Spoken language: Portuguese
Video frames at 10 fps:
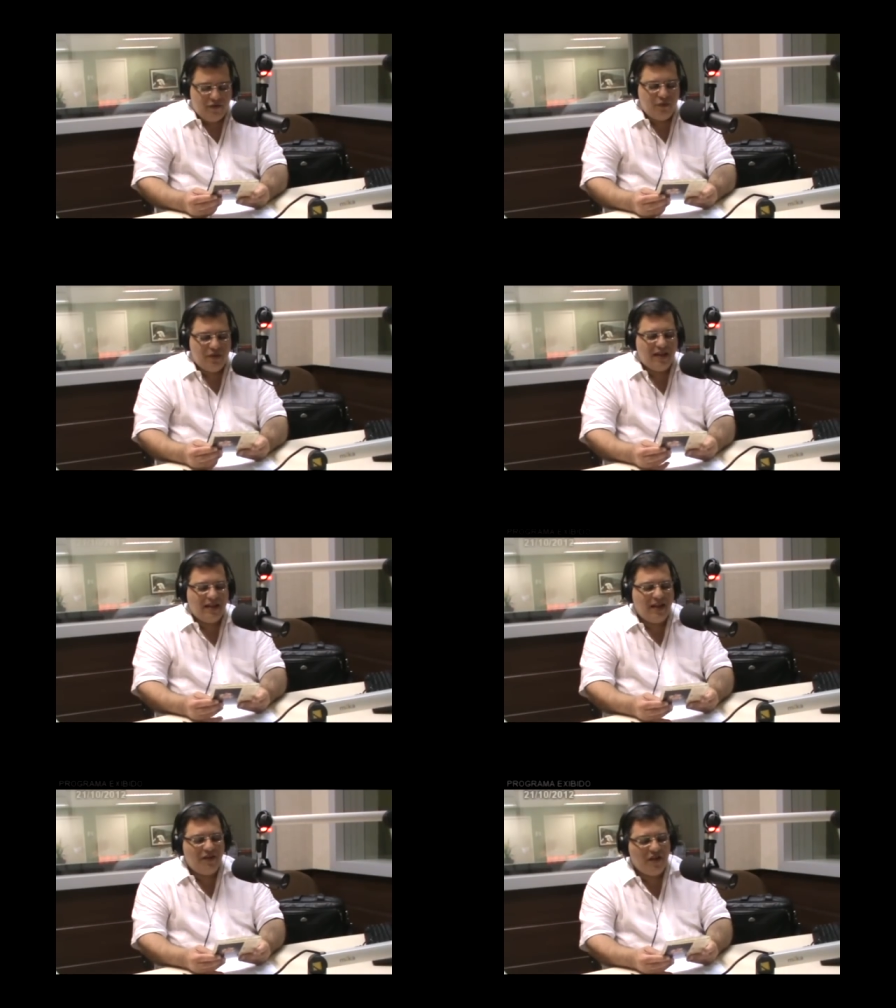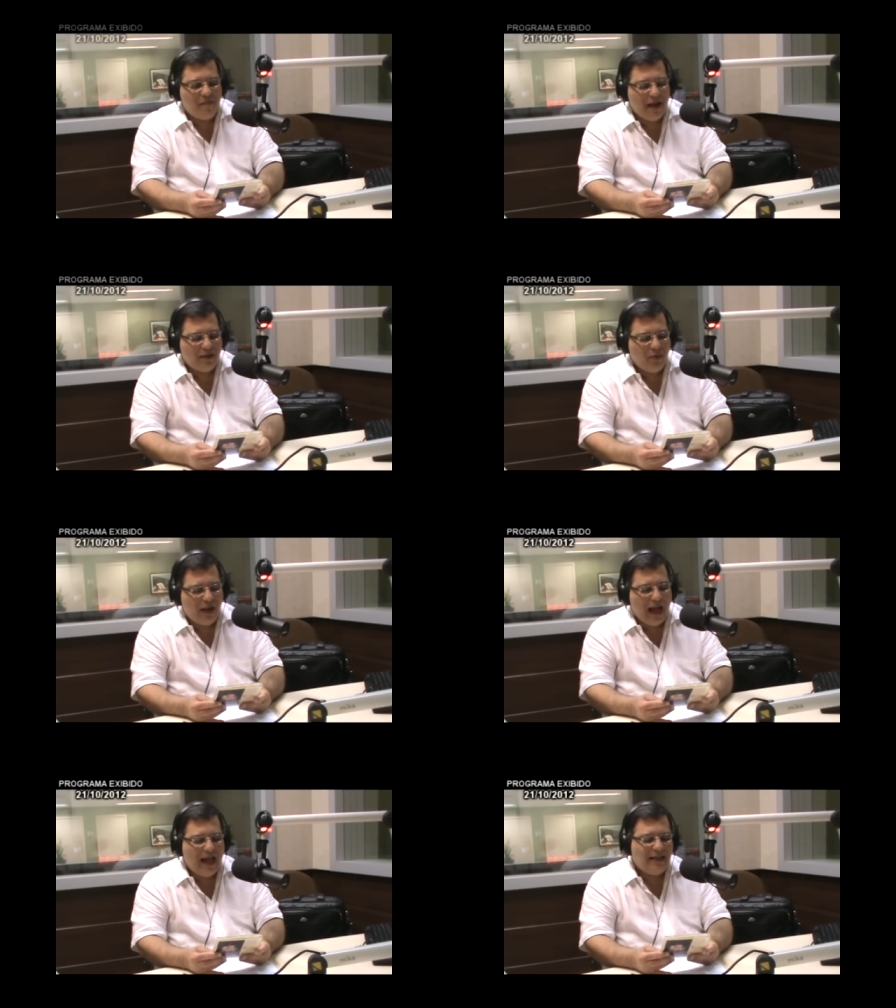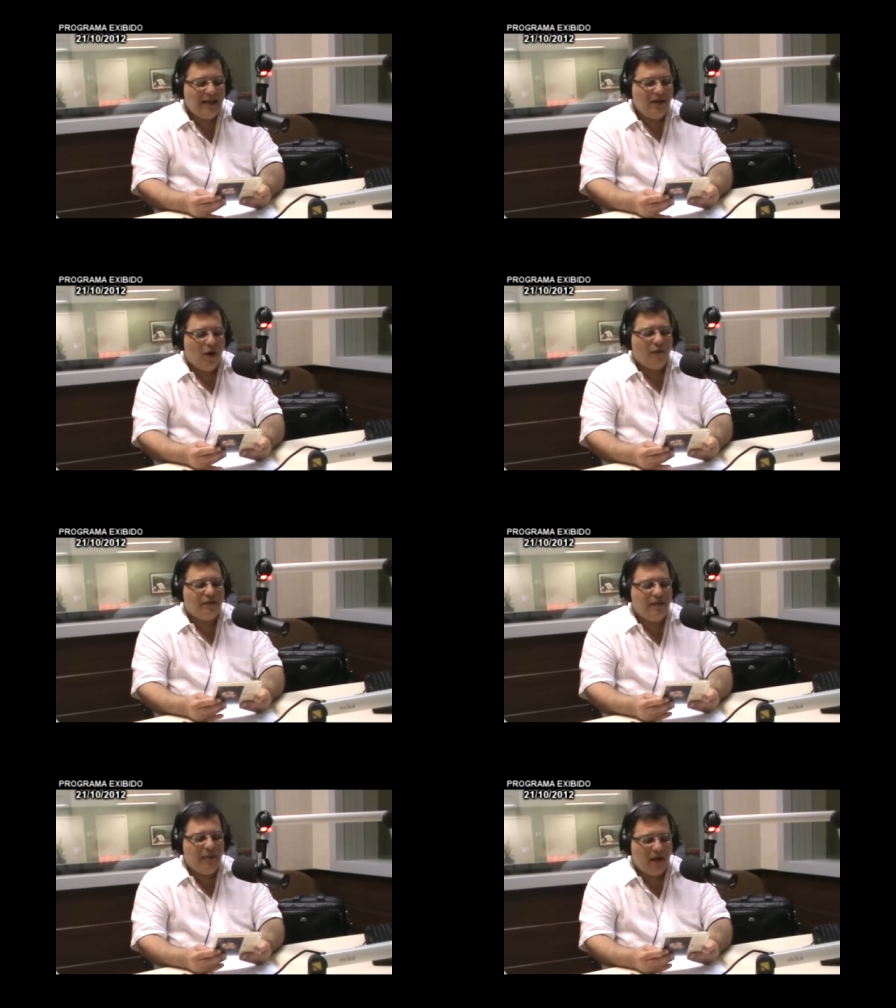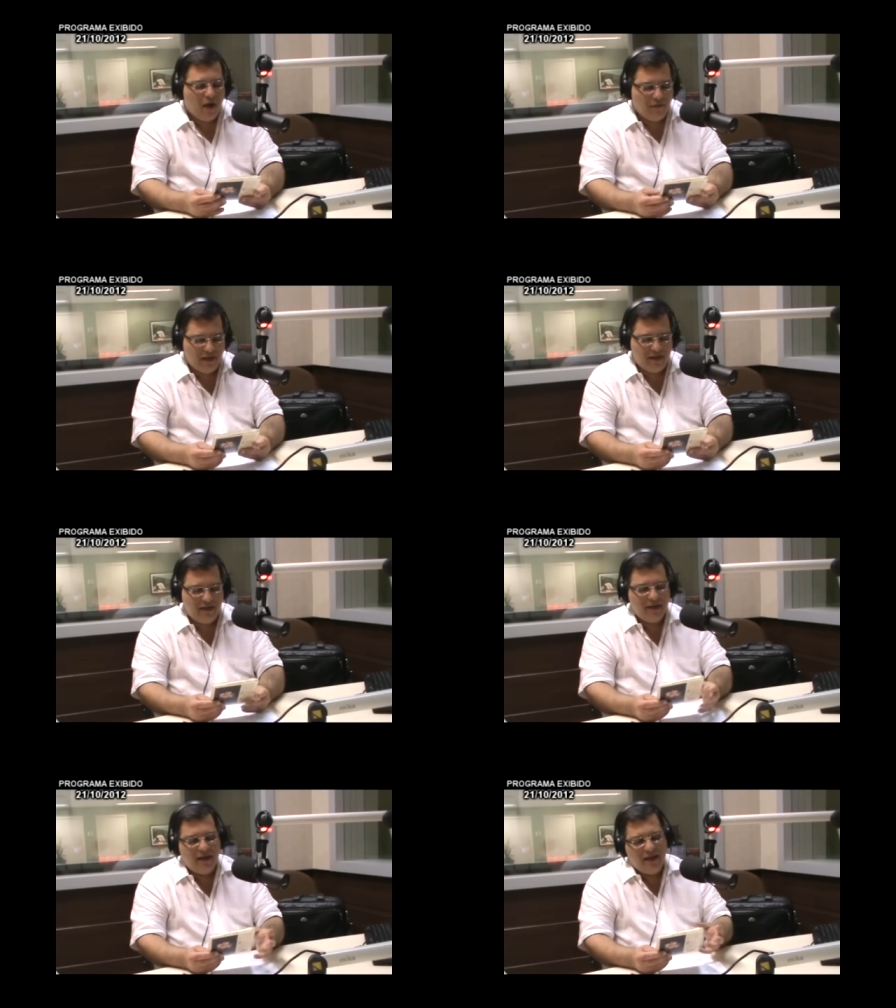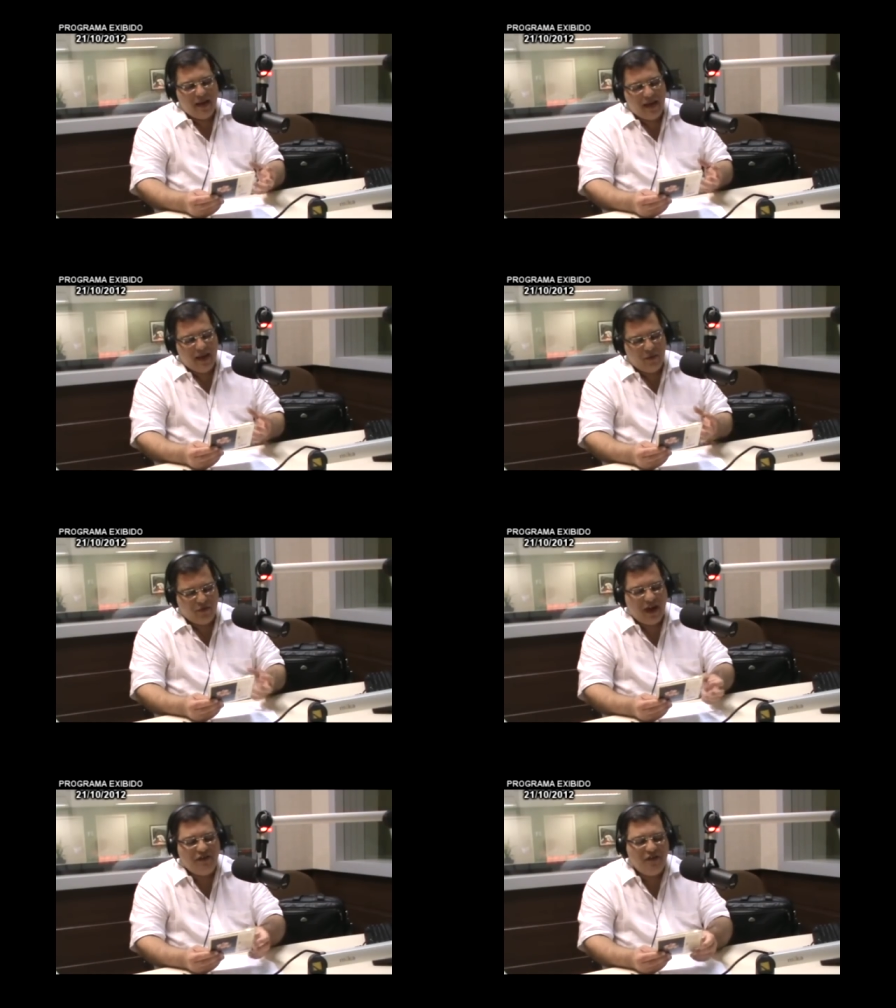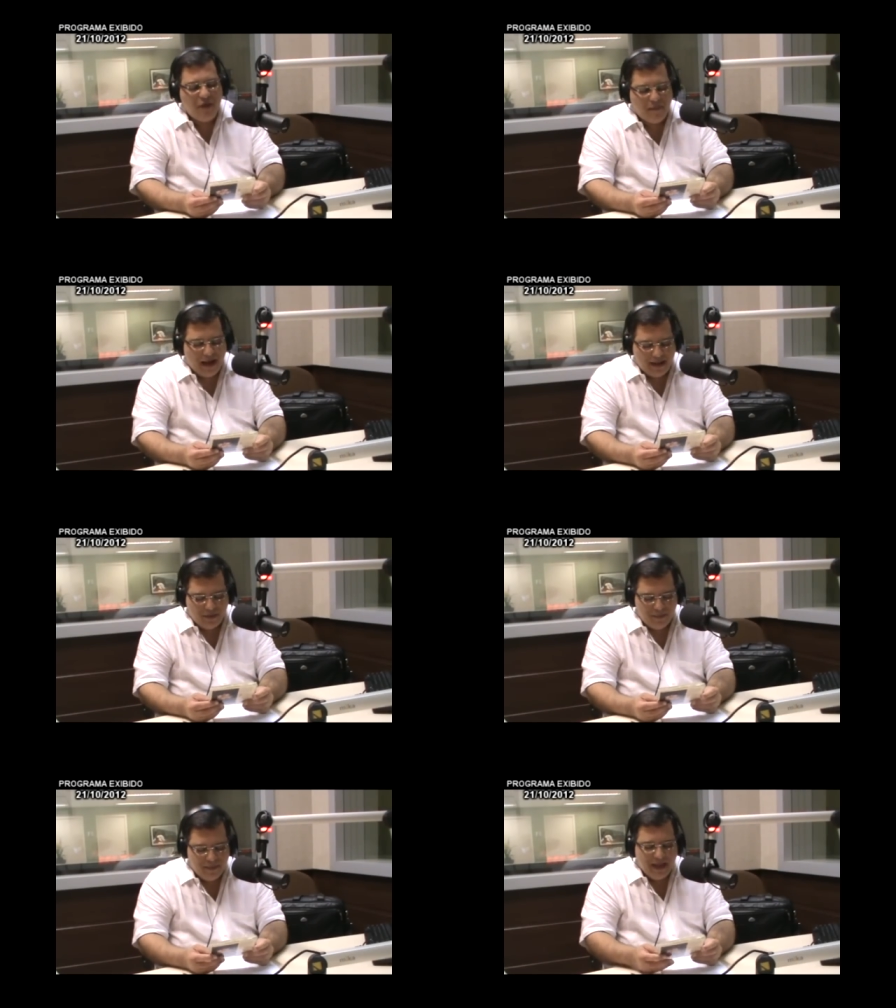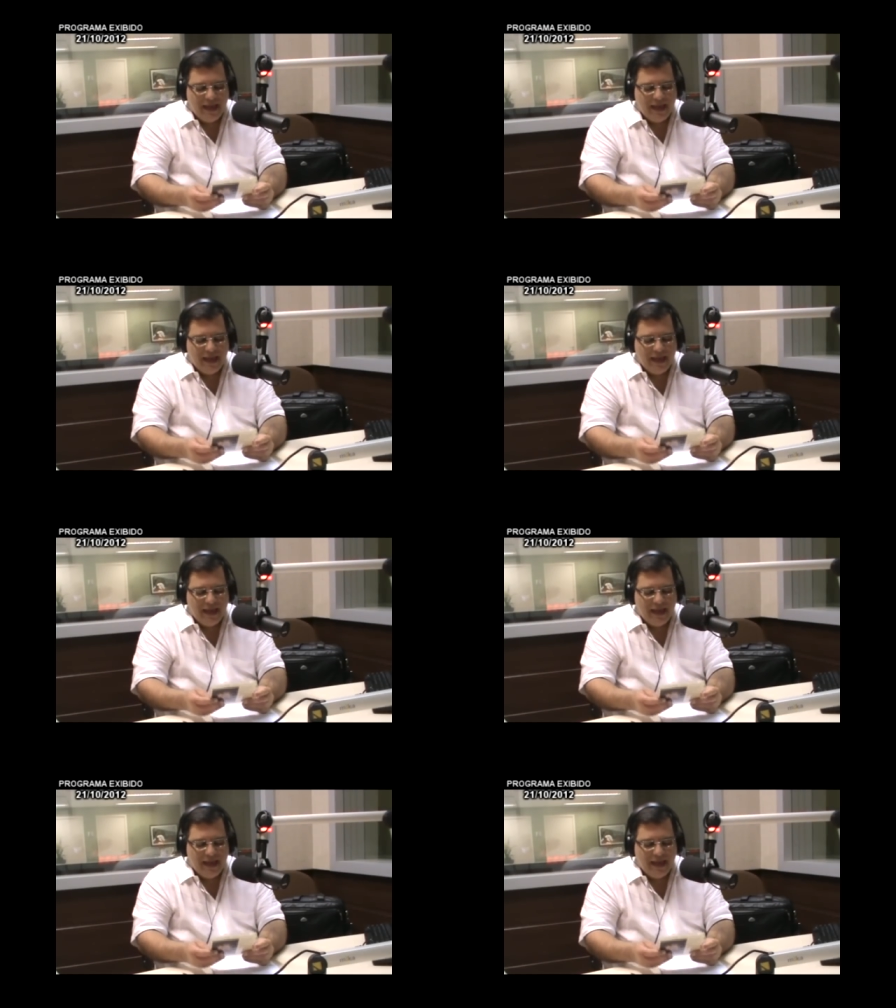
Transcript: de um CD chamado Garden of the Beloved, é, O Jardim do Amado.